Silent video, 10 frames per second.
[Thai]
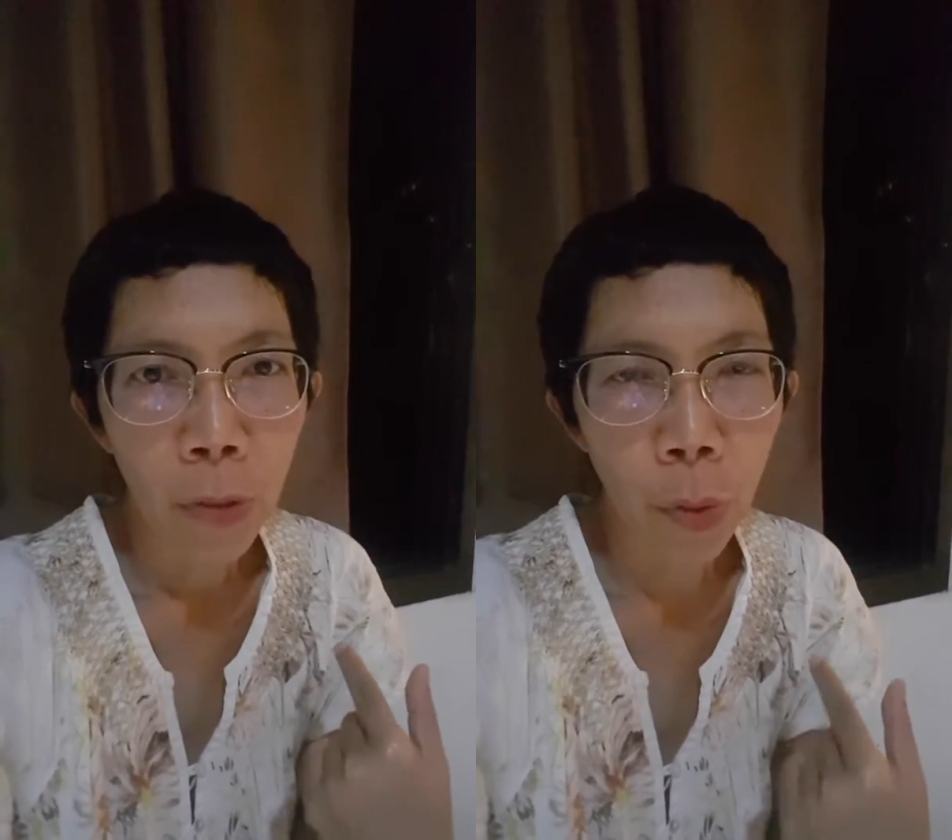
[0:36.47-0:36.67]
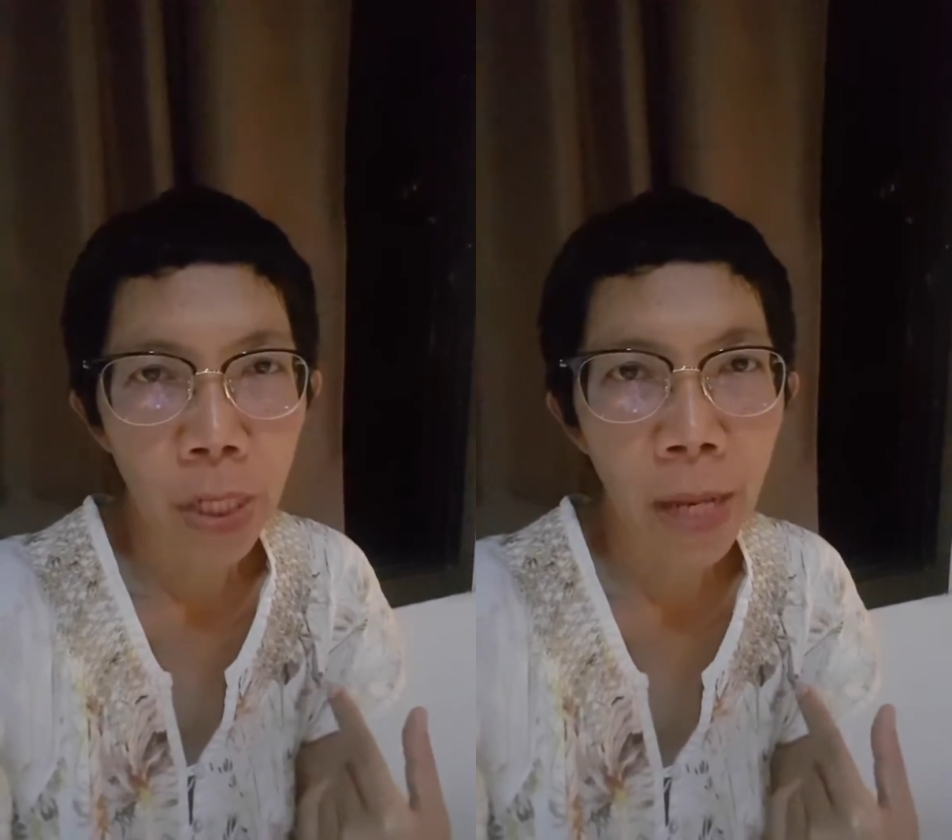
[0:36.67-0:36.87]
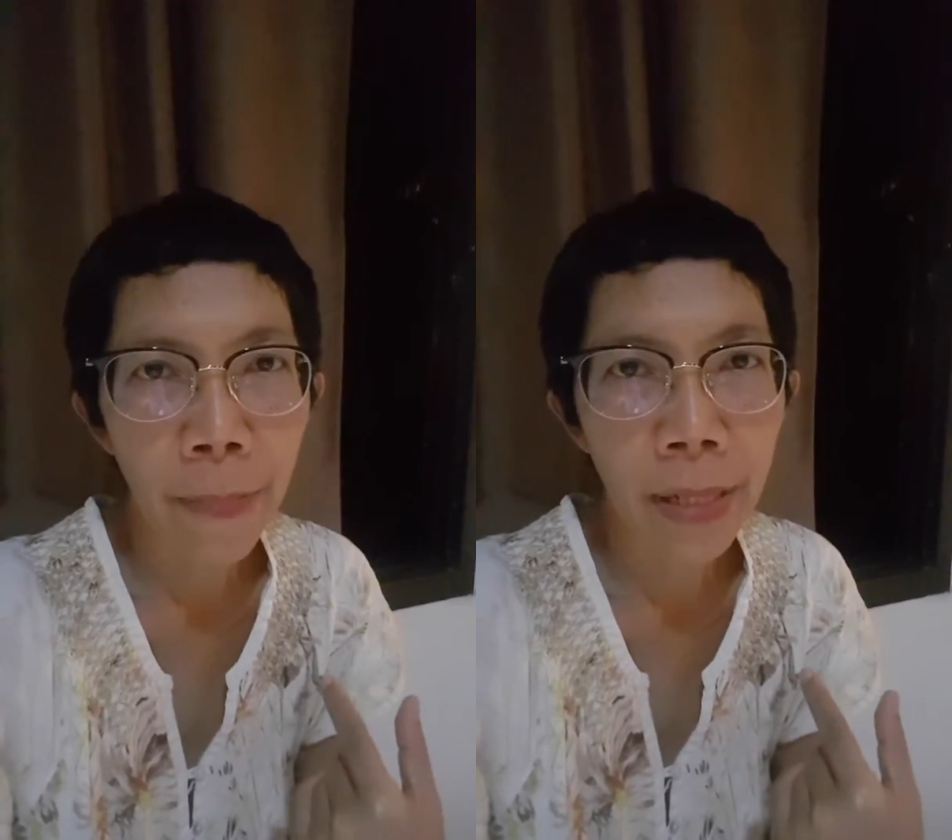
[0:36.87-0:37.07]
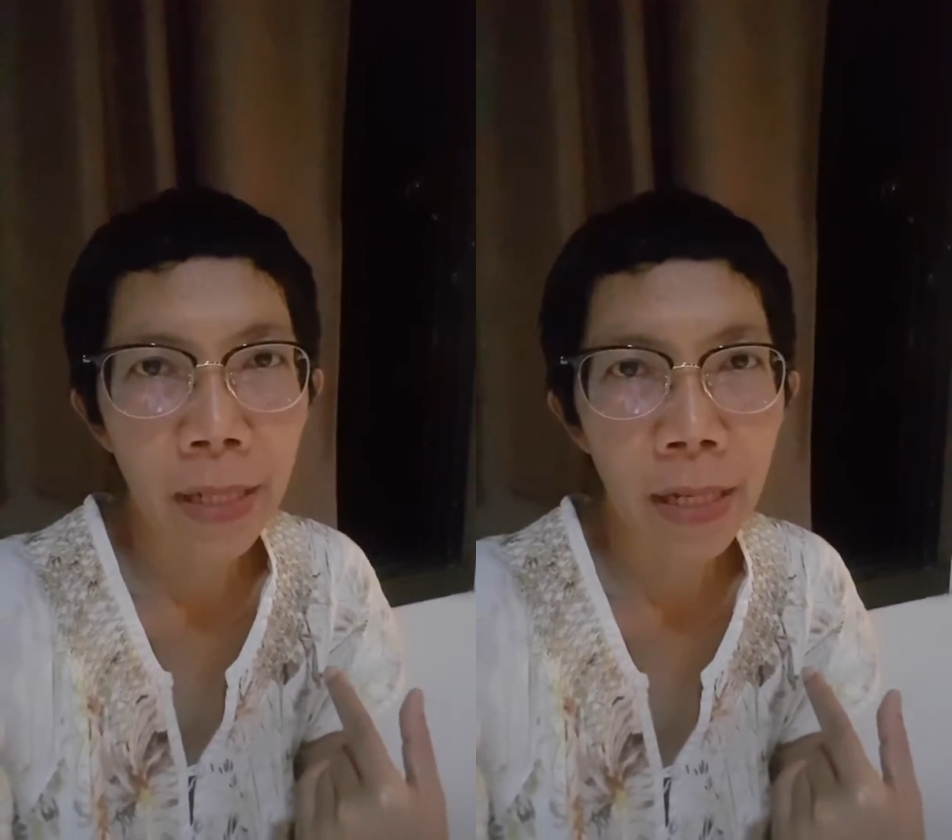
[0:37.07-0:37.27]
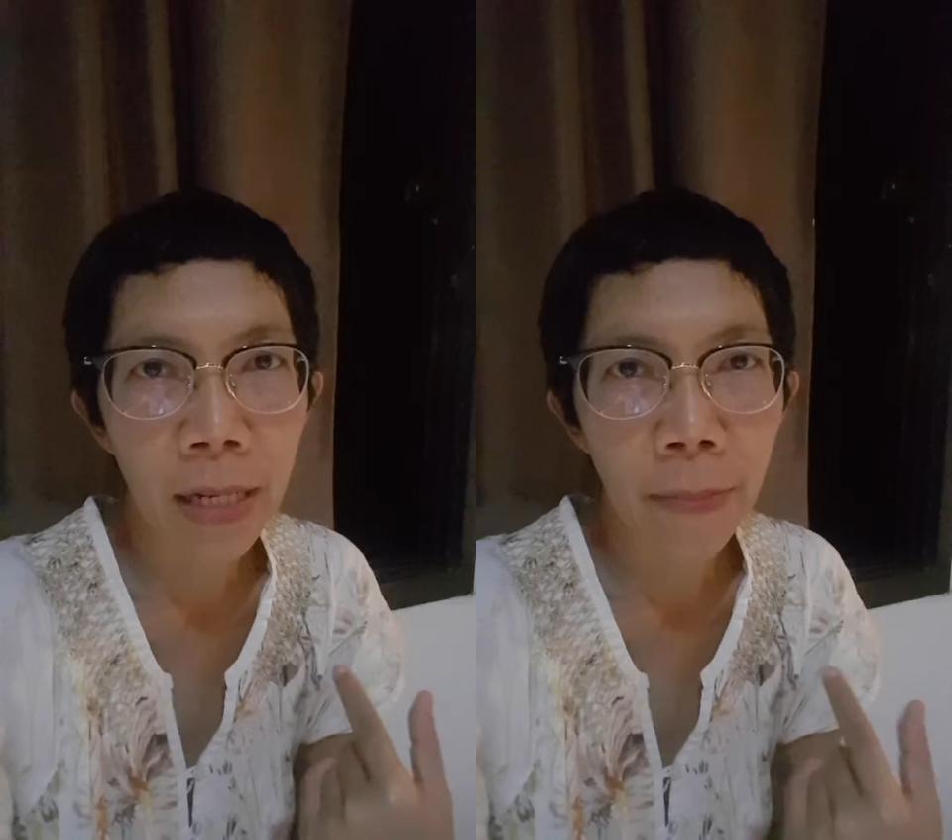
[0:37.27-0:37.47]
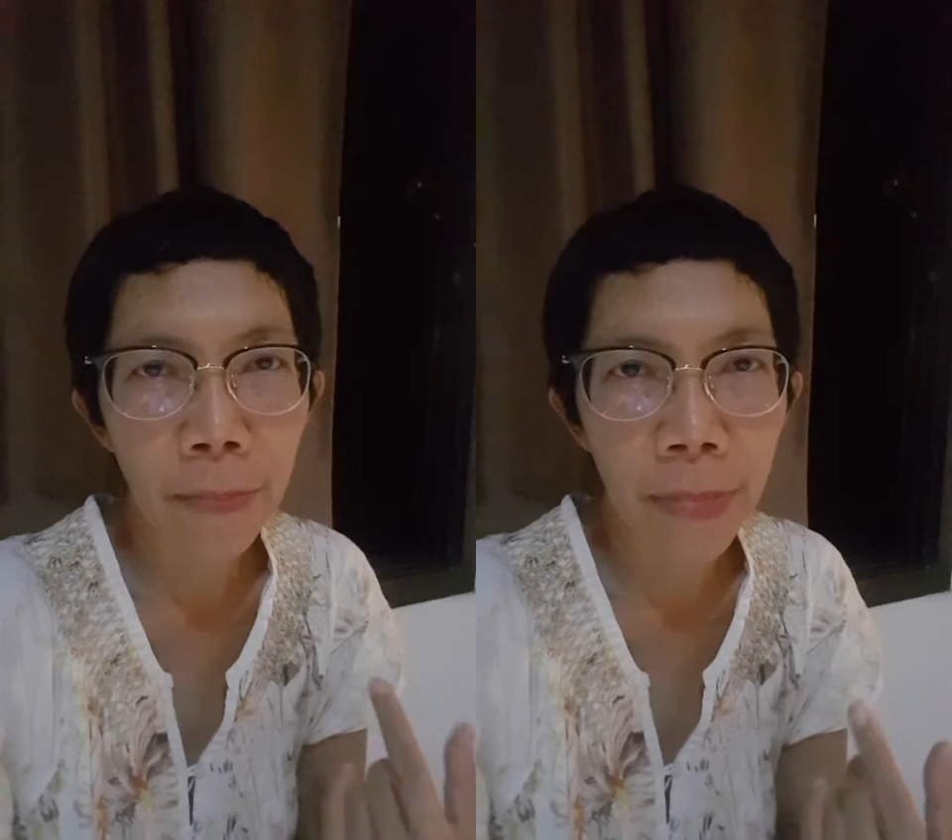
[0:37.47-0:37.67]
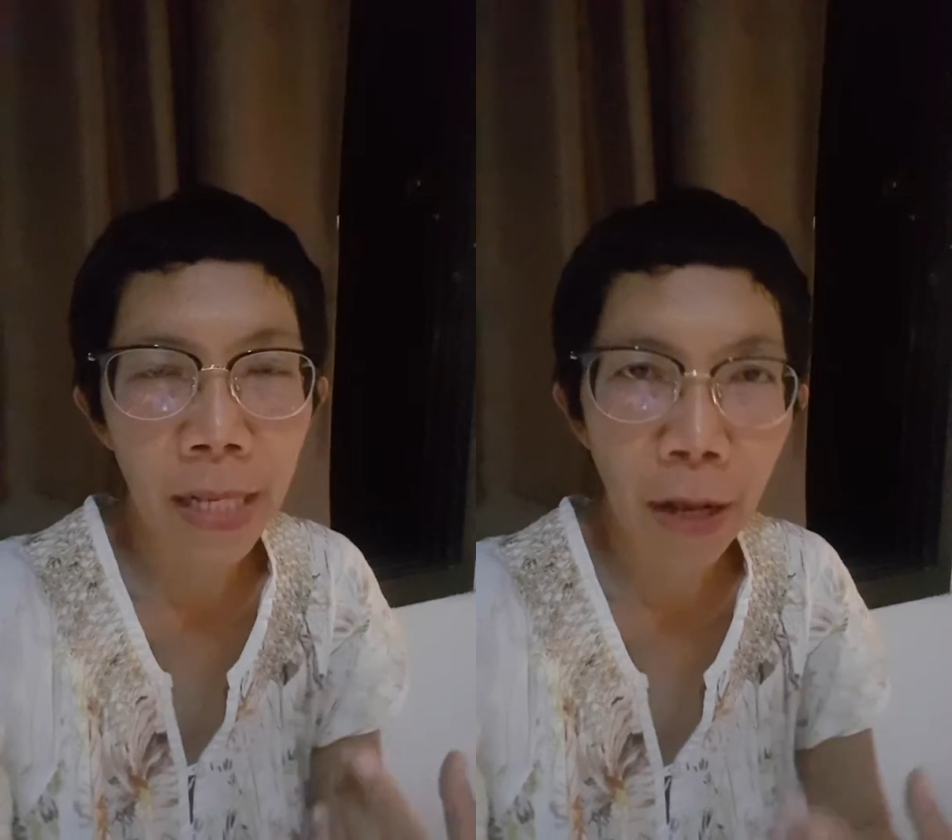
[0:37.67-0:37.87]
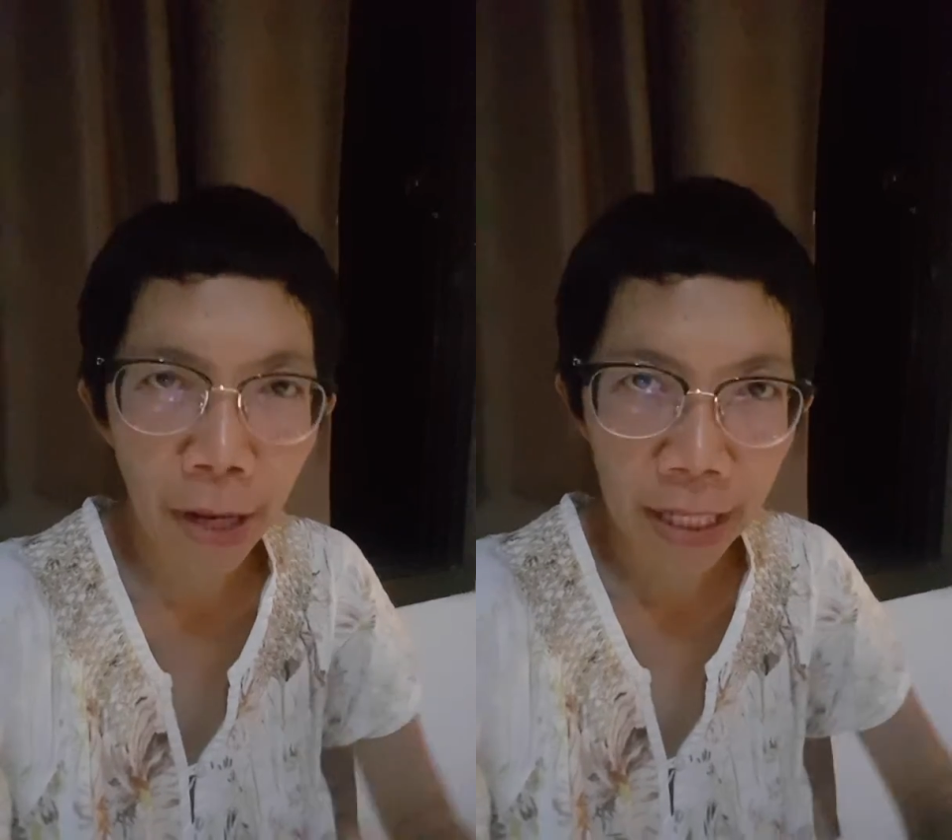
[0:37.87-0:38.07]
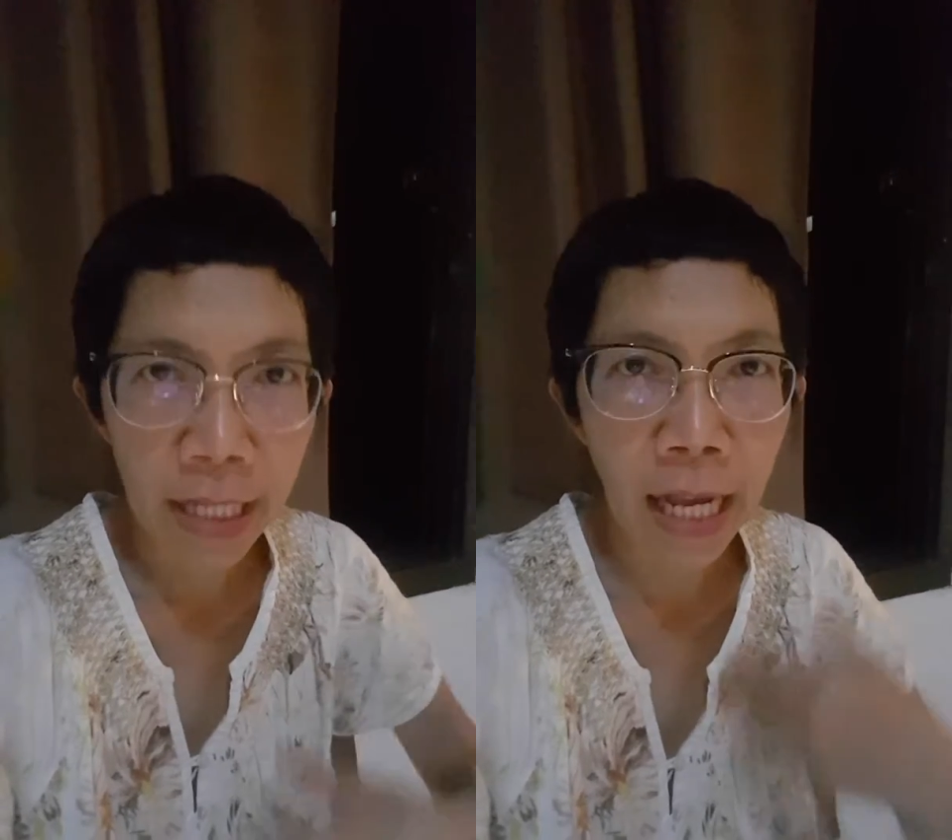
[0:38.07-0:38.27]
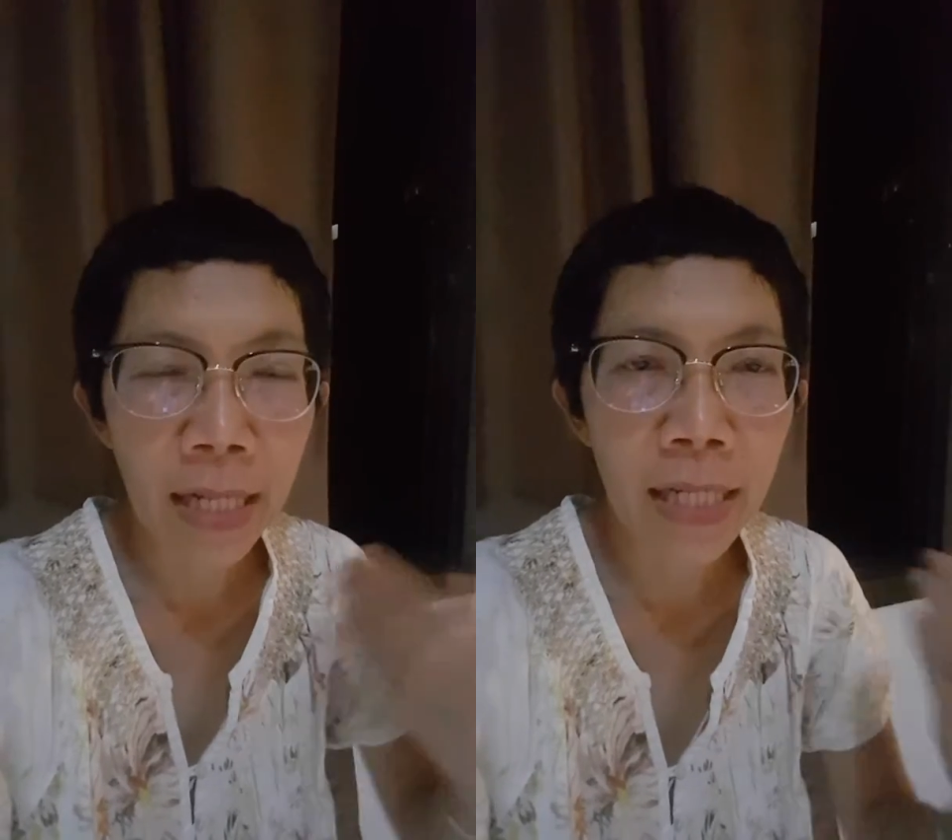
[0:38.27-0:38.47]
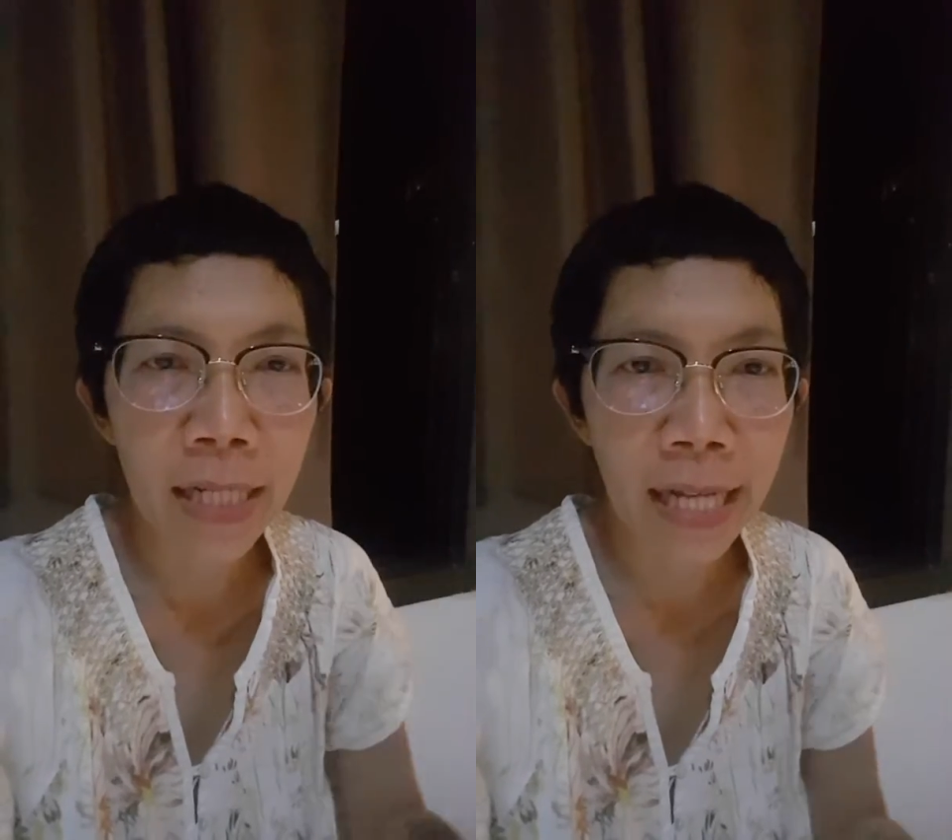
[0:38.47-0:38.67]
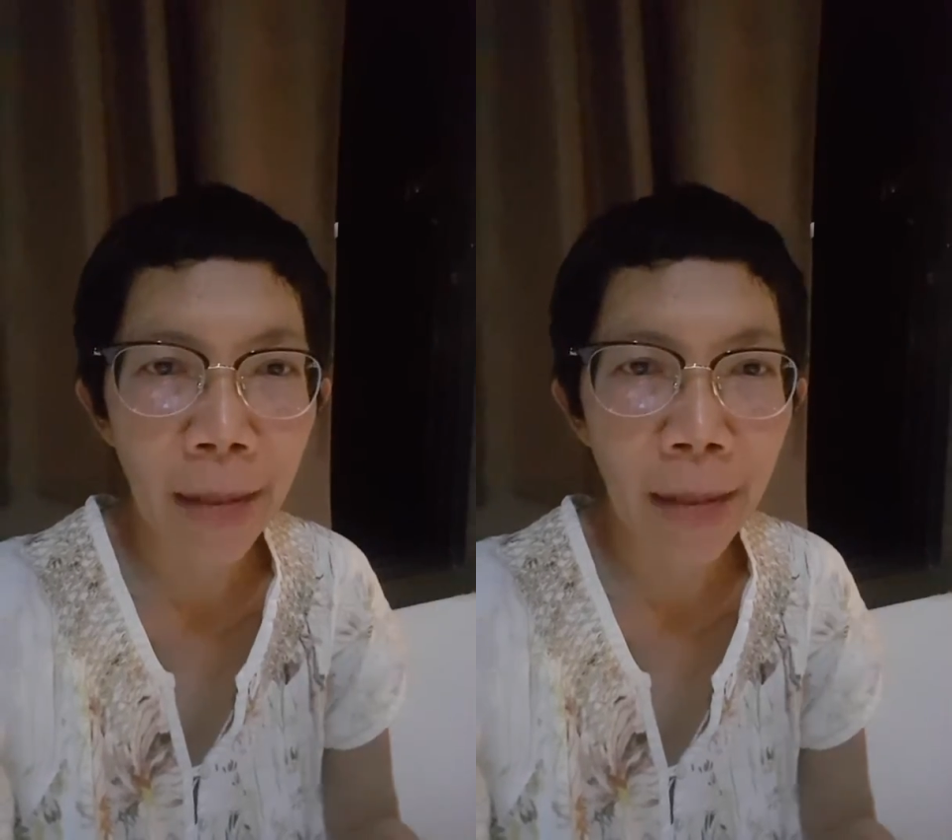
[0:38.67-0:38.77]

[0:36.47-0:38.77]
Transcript: ตัวนี้เป็นที่เราเห็นชัดๆคือ